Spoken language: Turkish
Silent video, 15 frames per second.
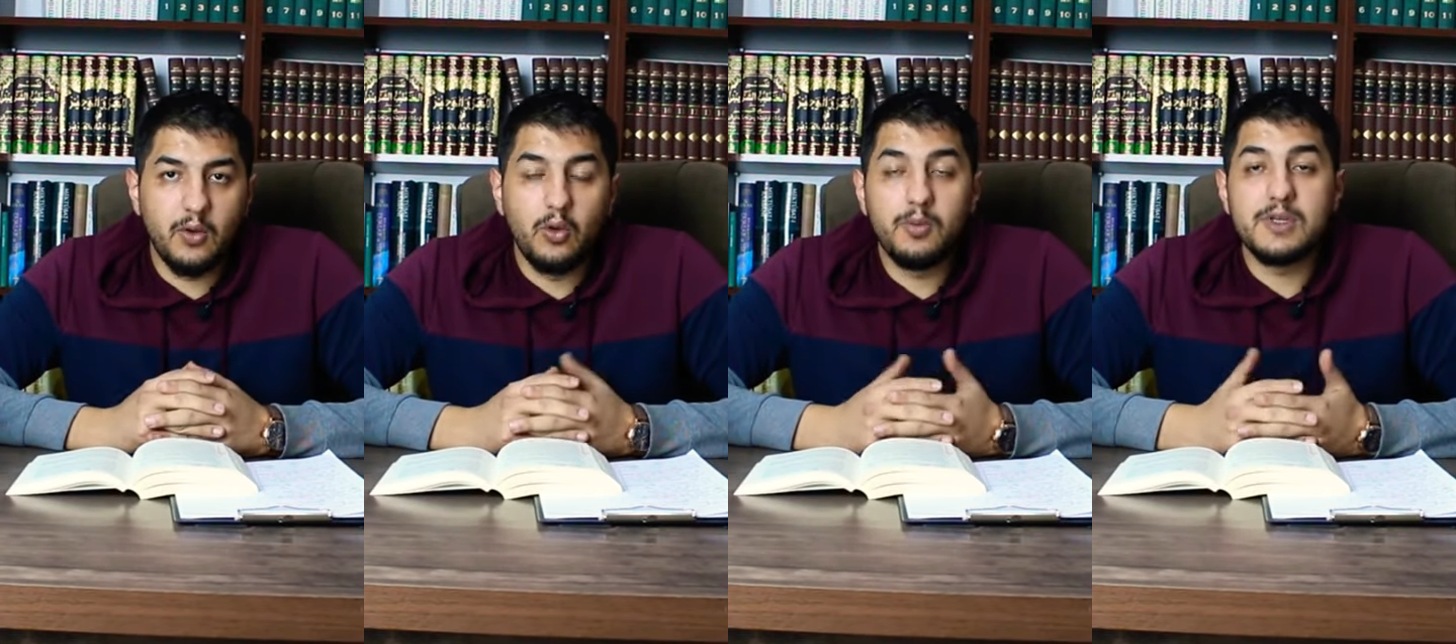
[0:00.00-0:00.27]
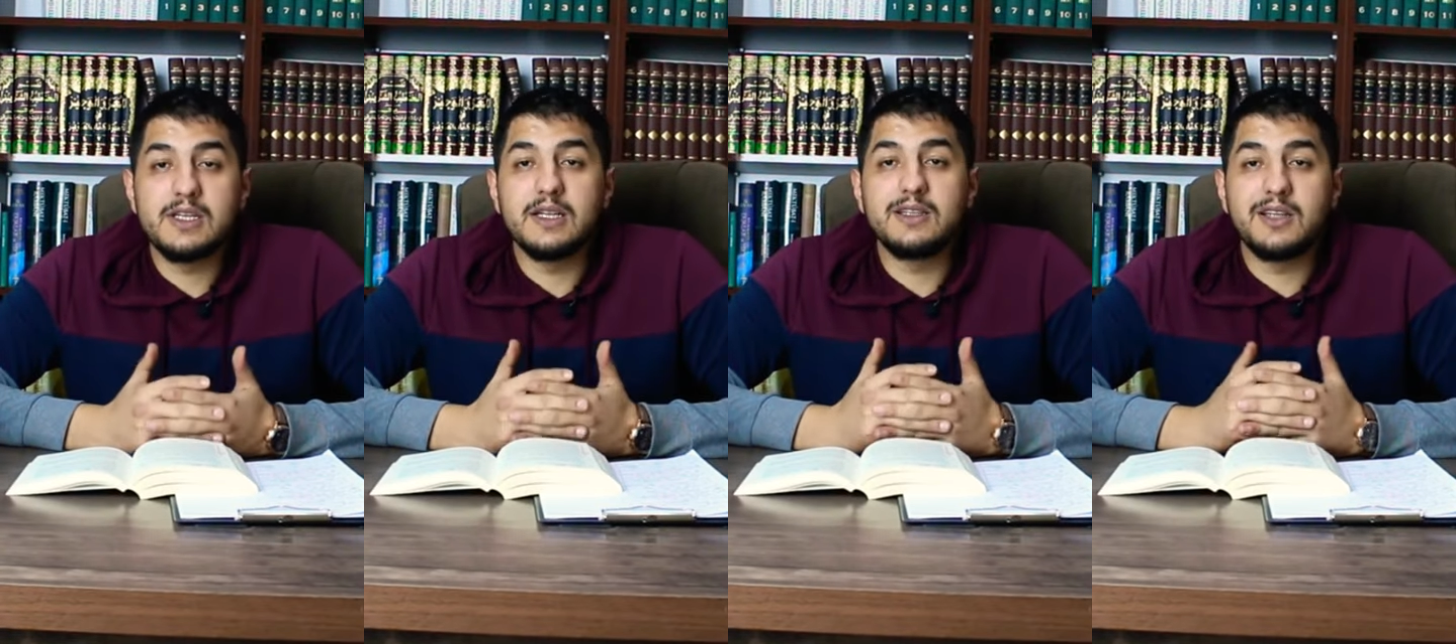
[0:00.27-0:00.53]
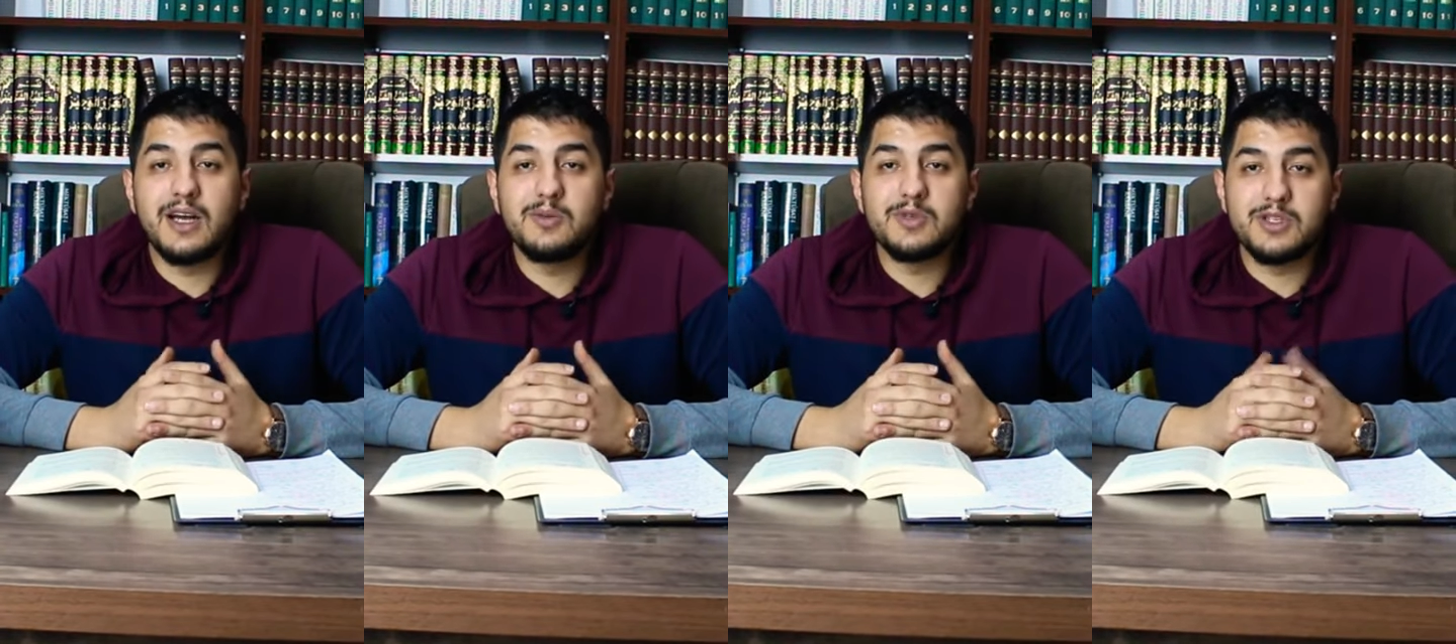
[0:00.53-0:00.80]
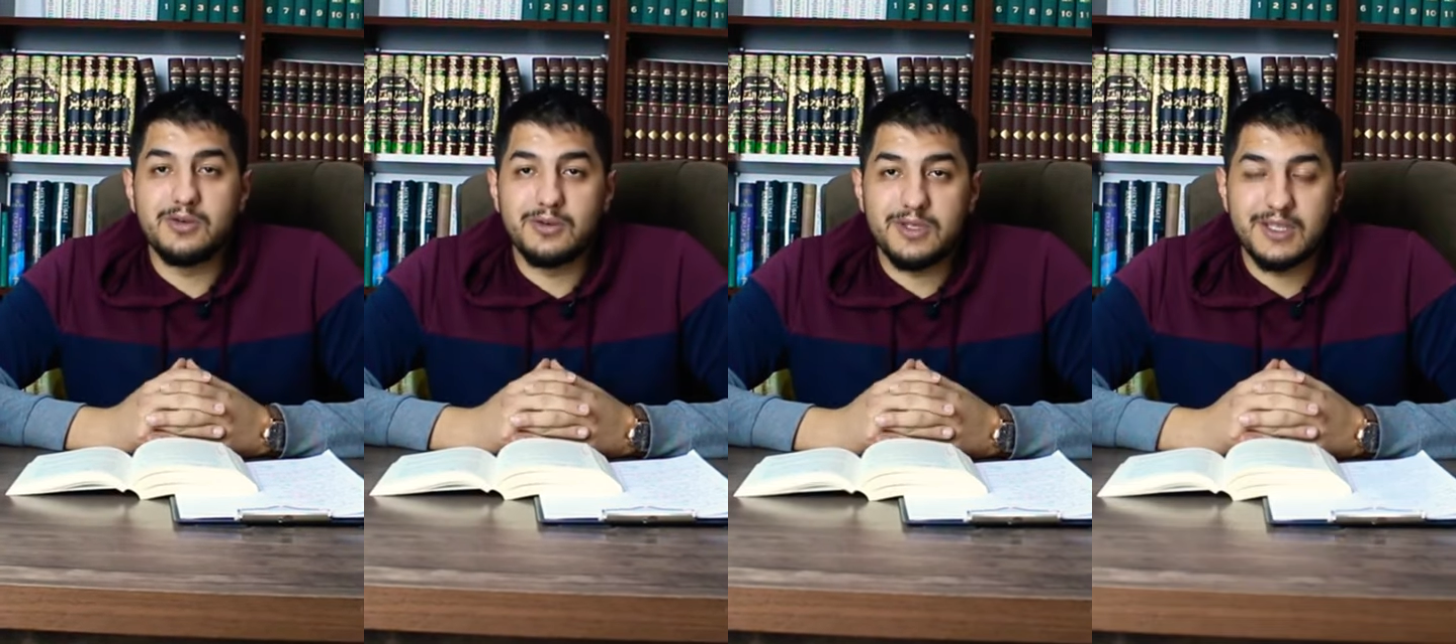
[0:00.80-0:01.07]
Olmasaydı daha
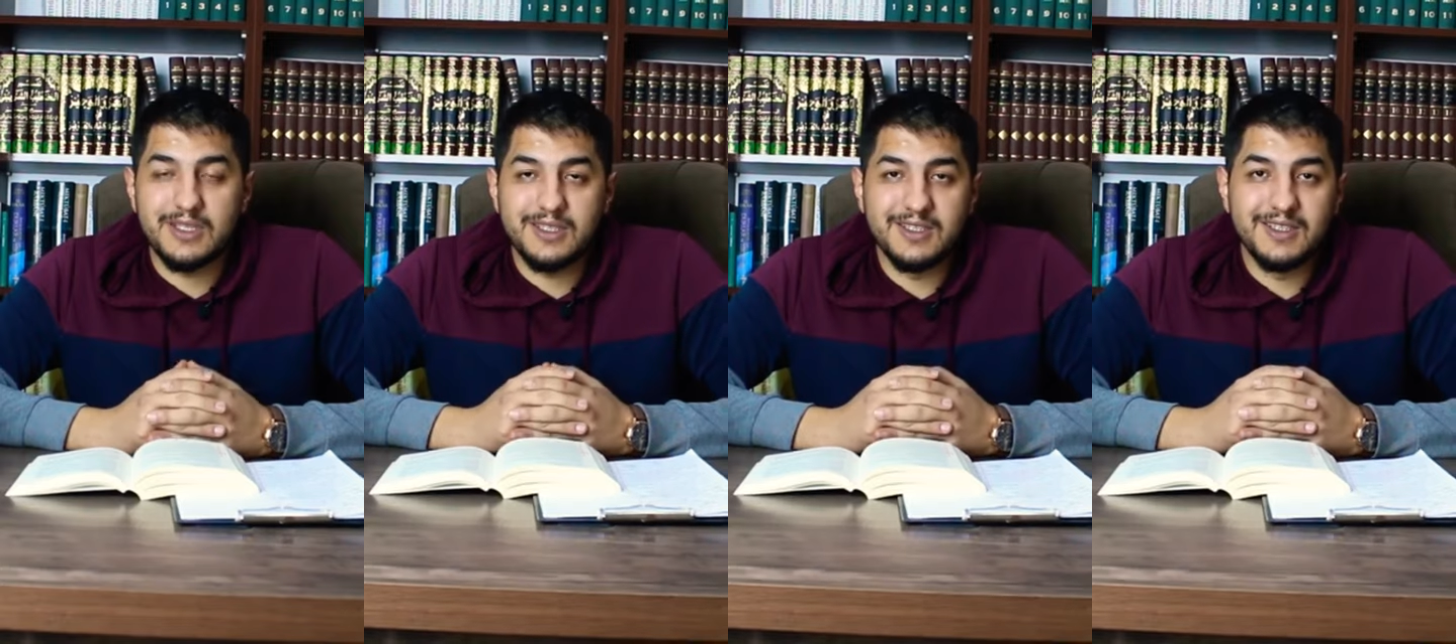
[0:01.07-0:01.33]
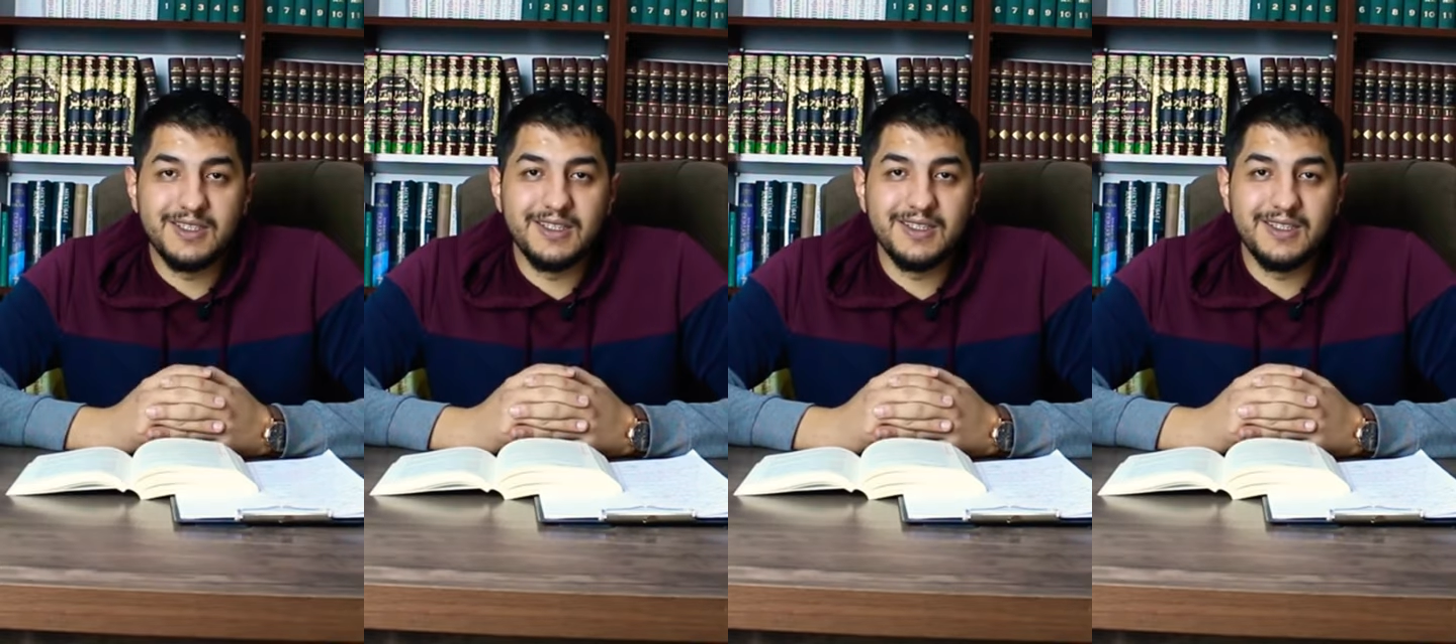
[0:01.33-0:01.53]
mı şey olacaktı?